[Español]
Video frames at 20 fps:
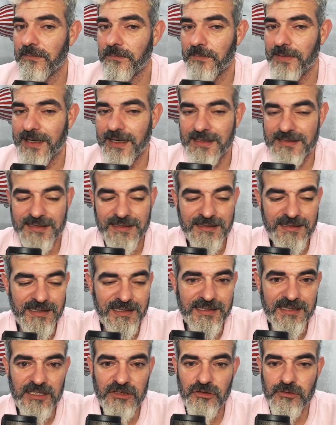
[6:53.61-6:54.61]
para
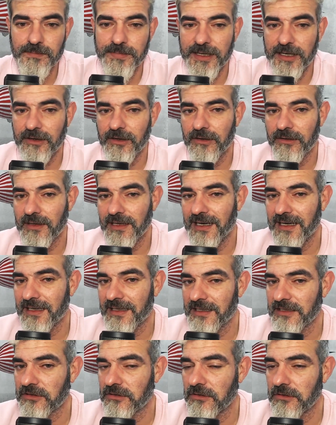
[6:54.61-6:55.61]
sentirse superior al
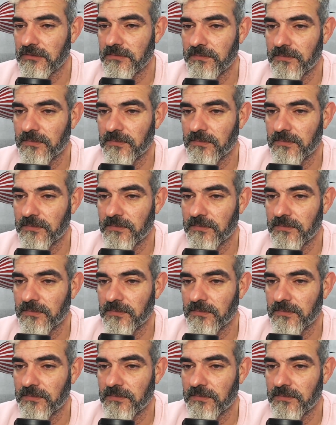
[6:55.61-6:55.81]
resto